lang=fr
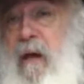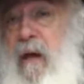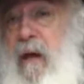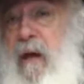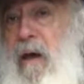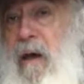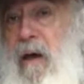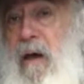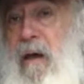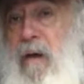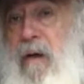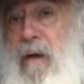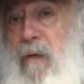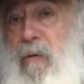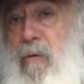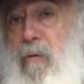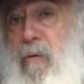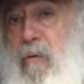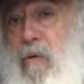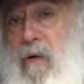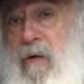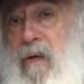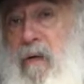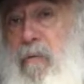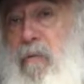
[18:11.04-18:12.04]
euh,
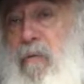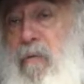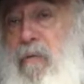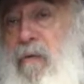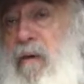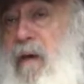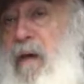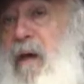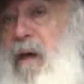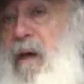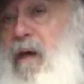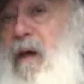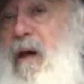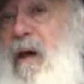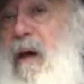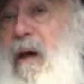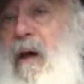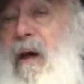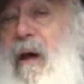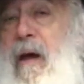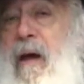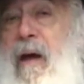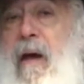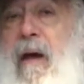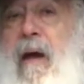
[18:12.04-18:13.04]
qui pouvaient
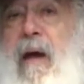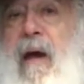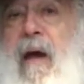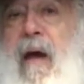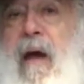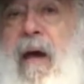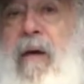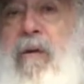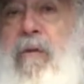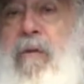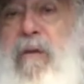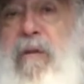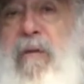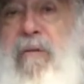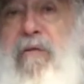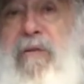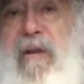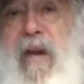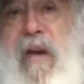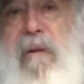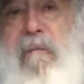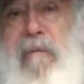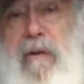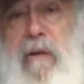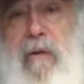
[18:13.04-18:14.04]
euh, accueillir
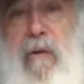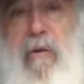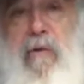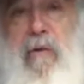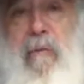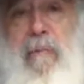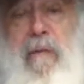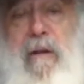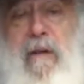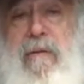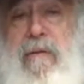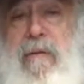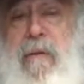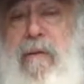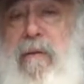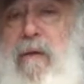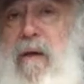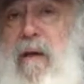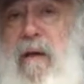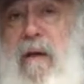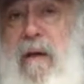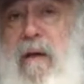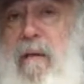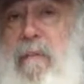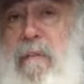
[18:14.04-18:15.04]
jusqu'à un million de personnes
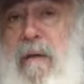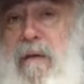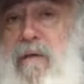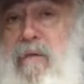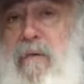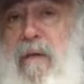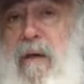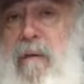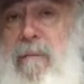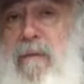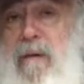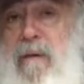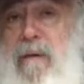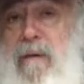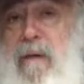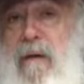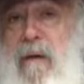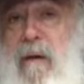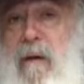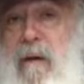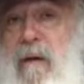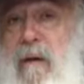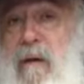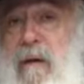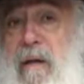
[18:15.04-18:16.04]
et, personne n'habite.
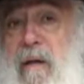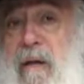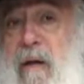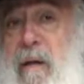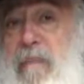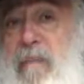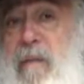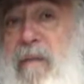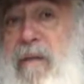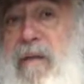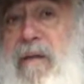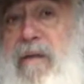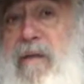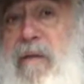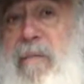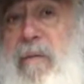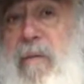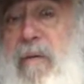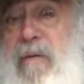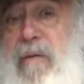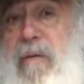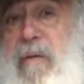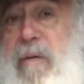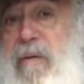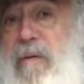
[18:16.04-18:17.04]
Il y a peut-être
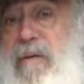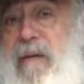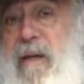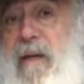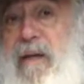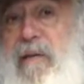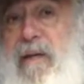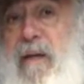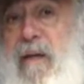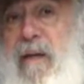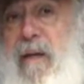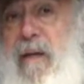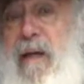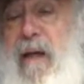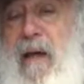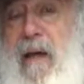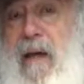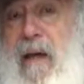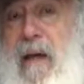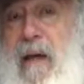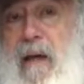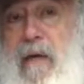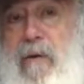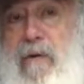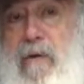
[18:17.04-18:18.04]
10%.
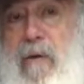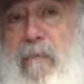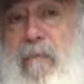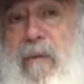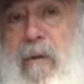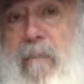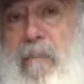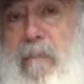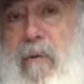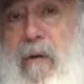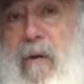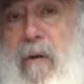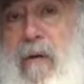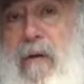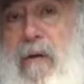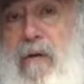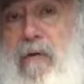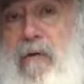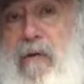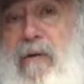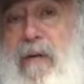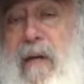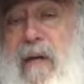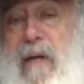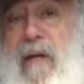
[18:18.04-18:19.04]
ils ont même peur, les
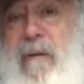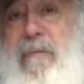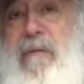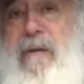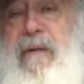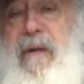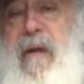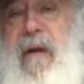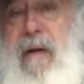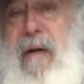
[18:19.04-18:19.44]
gens d'aller habiter